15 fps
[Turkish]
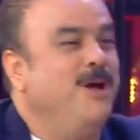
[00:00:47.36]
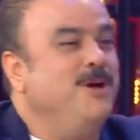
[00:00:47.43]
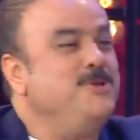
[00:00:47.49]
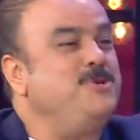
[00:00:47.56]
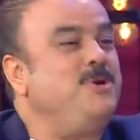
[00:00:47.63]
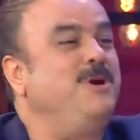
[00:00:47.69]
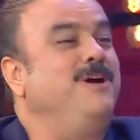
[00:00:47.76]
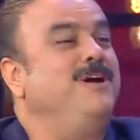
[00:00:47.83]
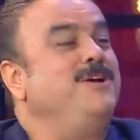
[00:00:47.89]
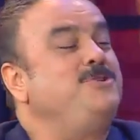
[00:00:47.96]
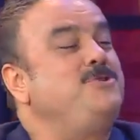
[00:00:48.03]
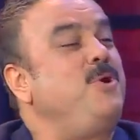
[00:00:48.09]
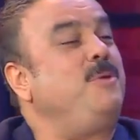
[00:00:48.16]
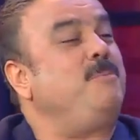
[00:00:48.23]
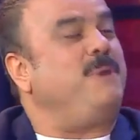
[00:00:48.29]
Onda o iş
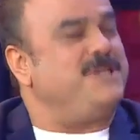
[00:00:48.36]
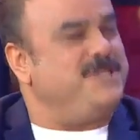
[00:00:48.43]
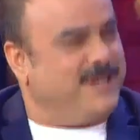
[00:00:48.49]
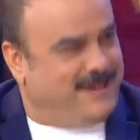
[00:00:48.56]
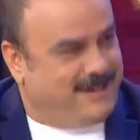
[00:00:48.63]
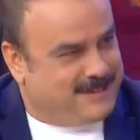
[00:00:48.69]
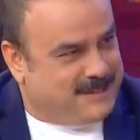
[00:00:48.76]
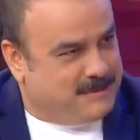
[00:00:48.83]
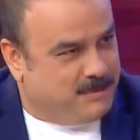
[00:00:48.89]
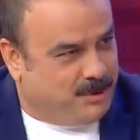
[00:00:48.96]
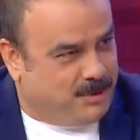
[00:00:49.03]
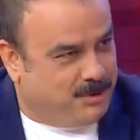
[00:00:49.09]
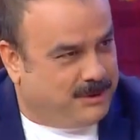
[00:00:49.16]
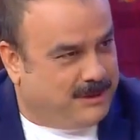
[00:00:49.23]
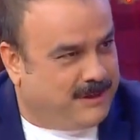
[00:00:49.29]
var. çok, başarılısın. Bu
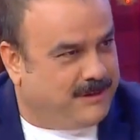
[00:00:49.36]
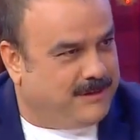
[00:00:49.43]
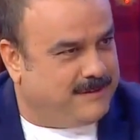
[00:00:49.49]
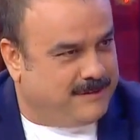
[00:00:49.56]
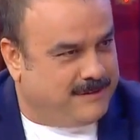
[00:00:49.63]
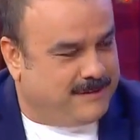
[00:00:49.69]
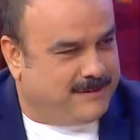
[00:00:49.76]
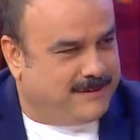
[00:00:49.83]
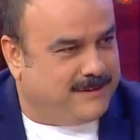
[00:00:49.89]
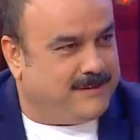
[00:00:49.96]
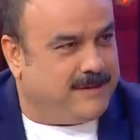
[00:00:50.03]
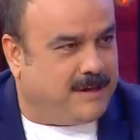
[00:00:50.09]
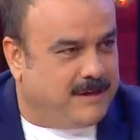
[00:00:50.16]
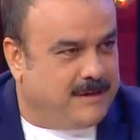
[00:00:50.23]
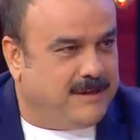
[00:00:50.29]
konuda e,
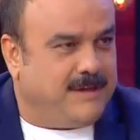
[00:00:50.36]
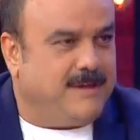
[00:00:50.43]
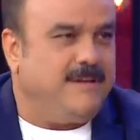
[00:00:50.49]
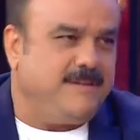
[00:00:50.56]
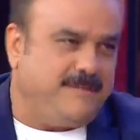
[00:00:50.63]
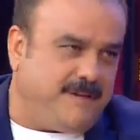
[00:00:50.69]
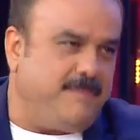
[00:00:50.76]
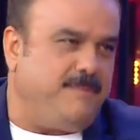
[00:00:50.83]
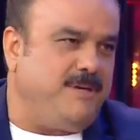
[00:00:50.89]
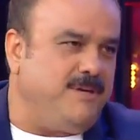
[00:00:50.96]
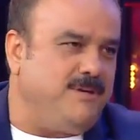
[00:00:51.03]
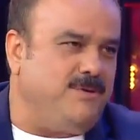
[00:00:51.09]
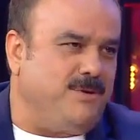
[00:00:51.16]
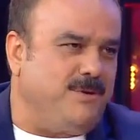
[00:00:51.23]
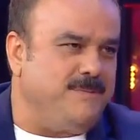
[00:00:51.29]
Çok teşekkür ederim abi. tebrik
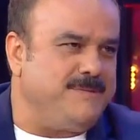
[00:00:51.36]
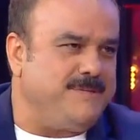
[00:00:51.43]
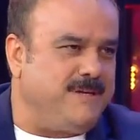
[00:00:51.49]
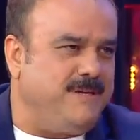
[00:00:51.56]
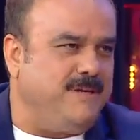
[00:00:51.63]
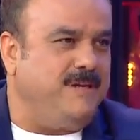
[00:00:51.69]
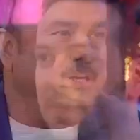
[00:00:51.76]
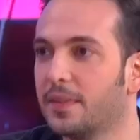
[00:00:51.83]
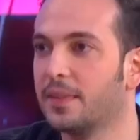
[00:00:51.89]
ediyorum seni.